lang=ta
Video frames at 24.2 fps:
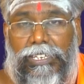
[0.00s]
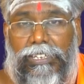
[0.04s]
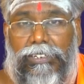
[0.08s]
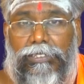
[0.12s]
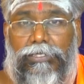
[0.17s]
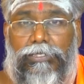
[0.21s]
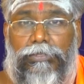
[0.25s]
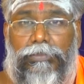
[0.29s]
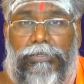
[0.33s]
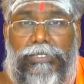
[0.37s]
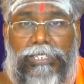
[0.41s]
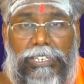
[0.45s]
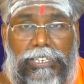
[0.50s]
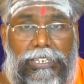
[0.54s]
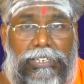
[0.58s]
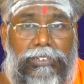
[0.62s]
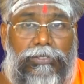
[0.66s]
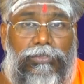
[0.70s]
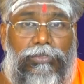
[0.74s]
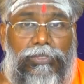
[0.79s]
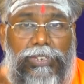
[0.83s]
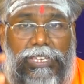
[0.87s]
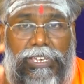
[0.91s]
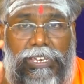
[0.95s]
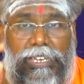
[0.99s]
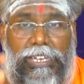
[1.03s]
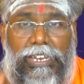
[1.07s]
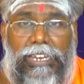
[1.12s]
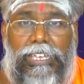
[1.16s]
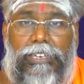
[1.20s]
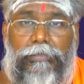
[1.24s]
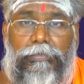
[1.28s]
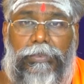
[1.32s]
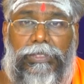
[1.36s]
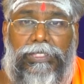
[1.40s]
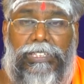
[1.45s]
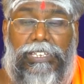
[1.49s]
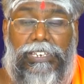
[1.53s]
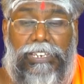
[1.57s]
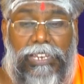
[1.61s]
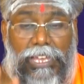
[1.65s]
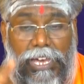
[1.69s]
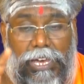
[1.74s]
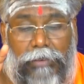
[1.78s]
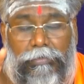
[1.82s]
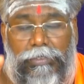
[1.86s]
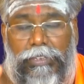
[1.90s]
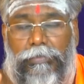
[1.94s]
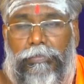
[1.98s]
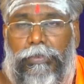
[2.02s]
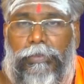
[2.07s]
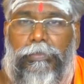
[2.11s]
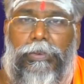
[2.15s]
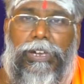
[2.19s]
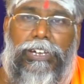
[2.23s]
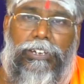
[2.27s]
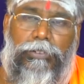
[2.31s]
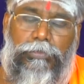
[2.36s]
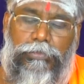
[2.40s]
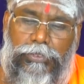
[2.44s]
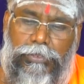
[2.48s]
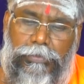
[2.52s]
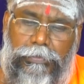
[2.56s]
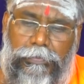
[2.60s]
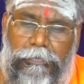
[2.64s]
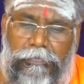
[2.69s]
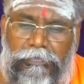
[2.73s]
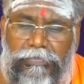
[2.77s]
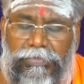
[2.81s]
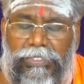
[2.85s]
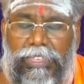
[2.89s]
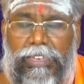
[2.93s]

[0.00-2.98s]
சேர்ந்தும் செய்யக்கூடிய இலையை பற்றி நாம் இப்போ பார்க்க போகிறோம்